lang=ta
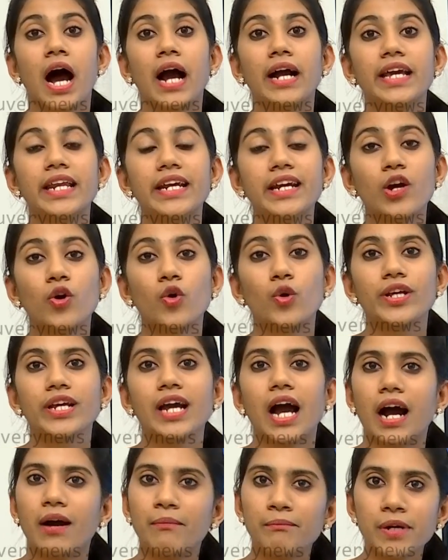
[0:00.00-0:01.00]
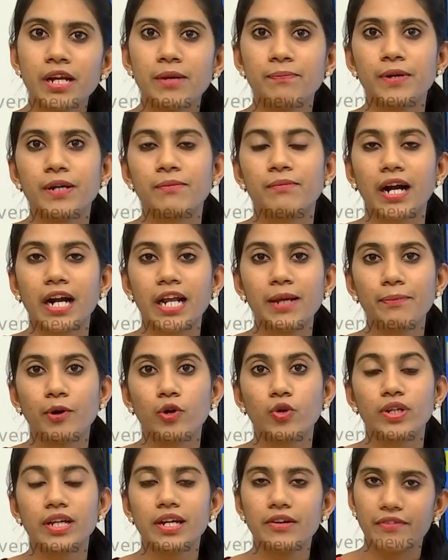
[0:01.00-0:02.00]
அங்க இருக்கக்கூடிய அம்பரப்பர்
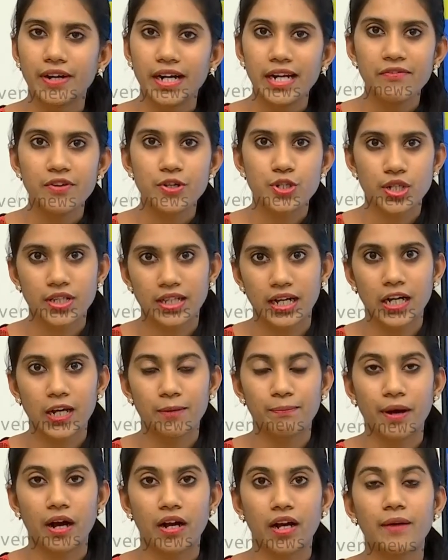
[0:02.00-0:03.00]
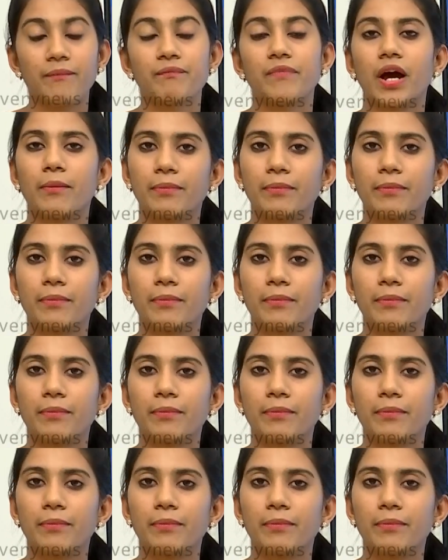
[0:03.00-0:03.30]
மலைப்பகுதியை வெடி வச்சு தகர்ப்பாங்க